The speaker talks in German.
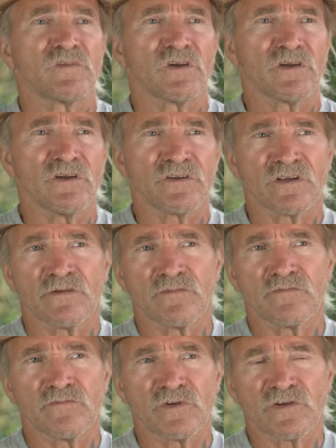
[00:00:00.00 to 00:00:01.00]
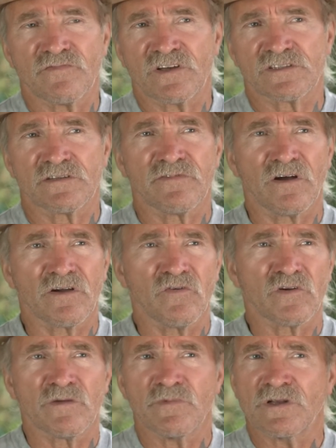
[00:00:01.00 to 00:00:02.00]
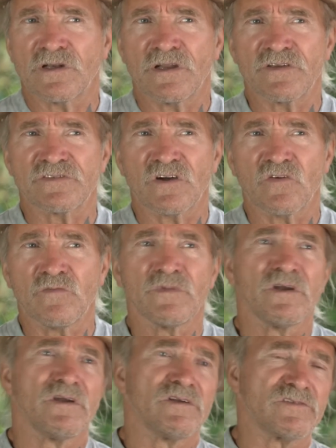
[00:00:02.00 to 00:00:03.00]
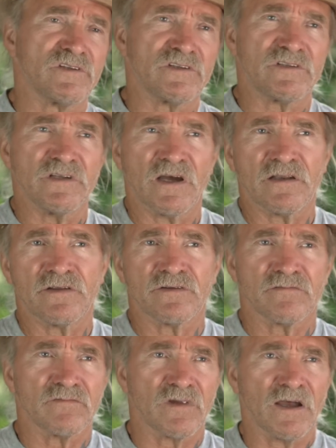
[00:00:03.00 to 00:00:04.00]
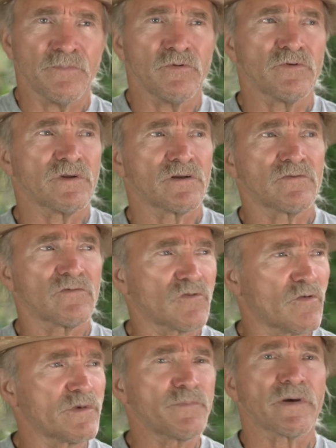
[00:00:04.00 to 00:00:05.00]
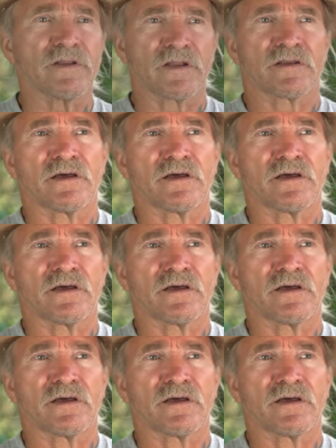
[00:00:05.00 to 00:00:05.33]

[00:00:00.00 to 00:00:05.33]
dann gehe ich dann mit der Wasserwaage oder mit dem Laser rum, sich die alle ab und dann kommen die Bretter